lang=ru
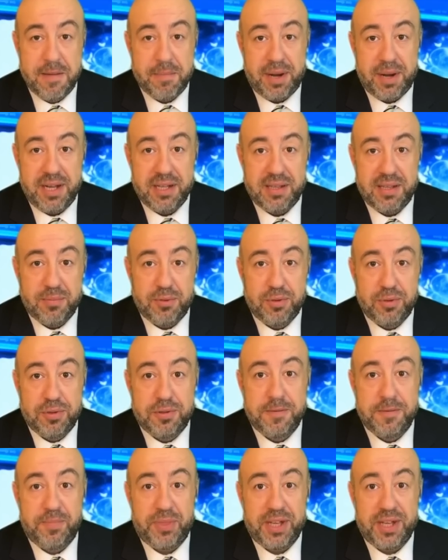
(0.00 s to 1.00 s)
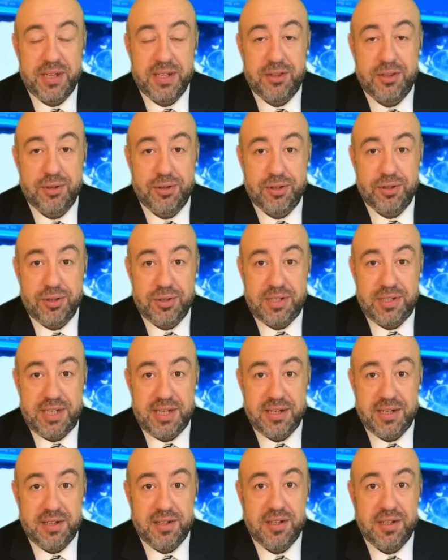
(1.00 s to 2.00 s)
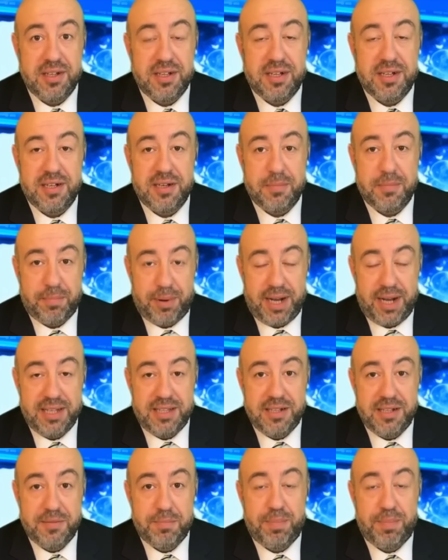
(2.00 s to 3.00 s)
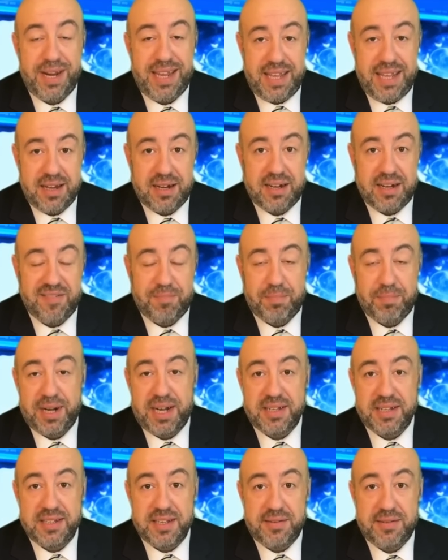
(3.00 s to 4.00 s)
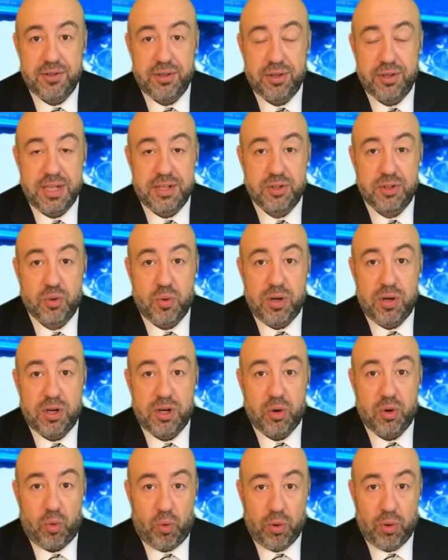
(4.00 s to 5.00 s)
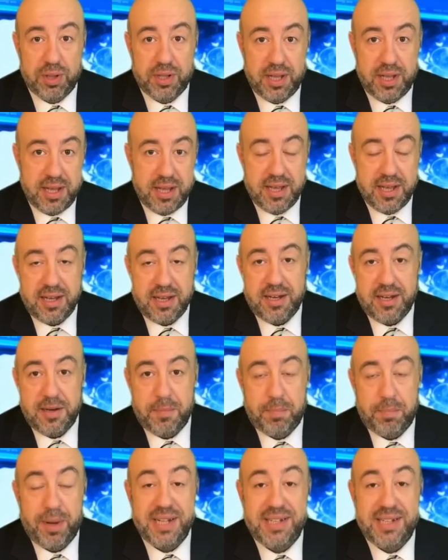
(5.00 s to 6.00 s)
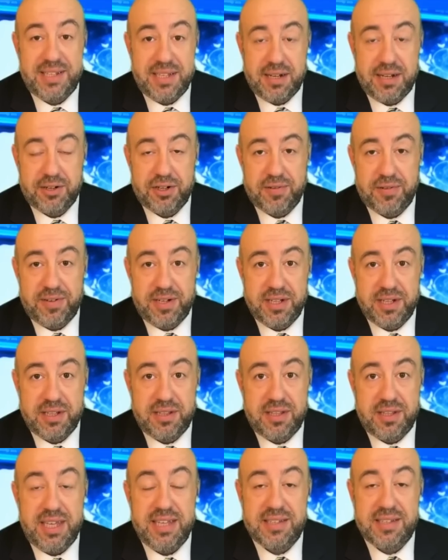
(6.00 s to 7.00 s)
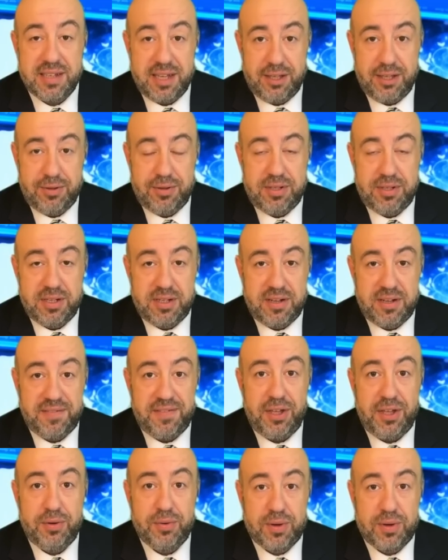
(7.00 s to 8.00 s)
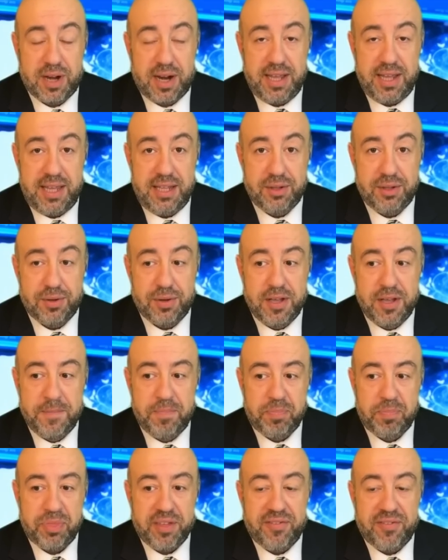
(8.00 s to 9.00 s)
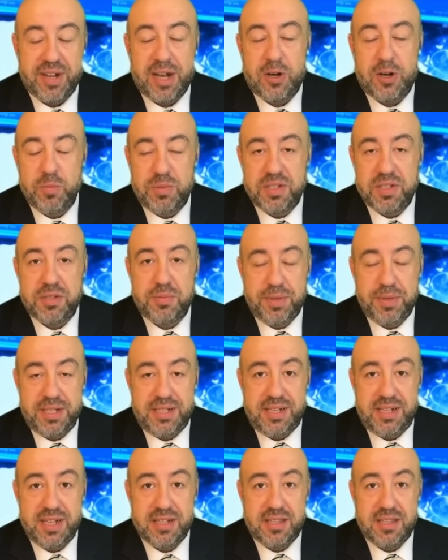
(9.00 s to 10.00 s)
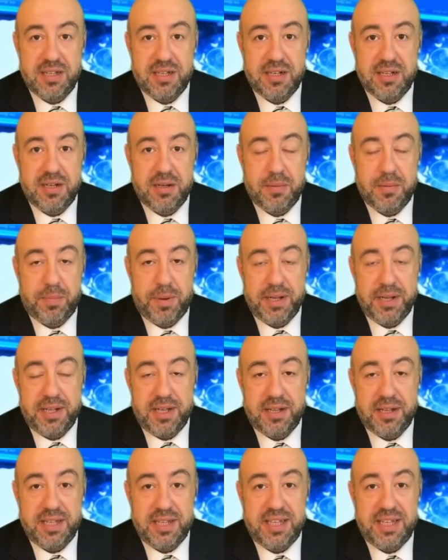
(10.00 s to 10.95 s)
Поэтому а, то, что сделал а, Байден, приехав, показав, насколько он а, поддерживает и союзников, и Украину, в каком-то смысле это подняло